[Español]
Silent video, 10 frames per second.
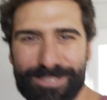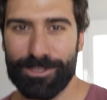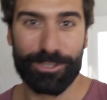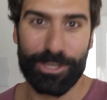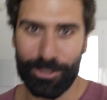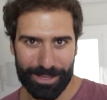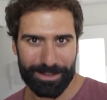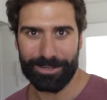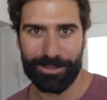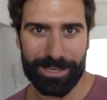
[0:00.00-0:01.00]
Bueno, tío, lo
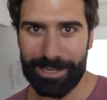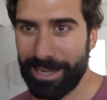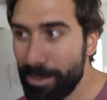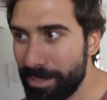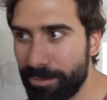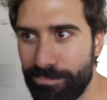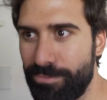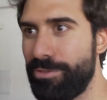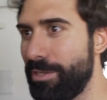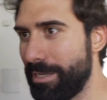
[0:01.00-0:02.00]
de, lo de gamer no
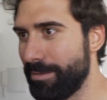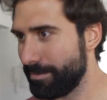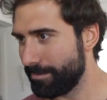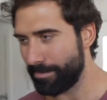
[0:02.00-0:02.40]
funciona.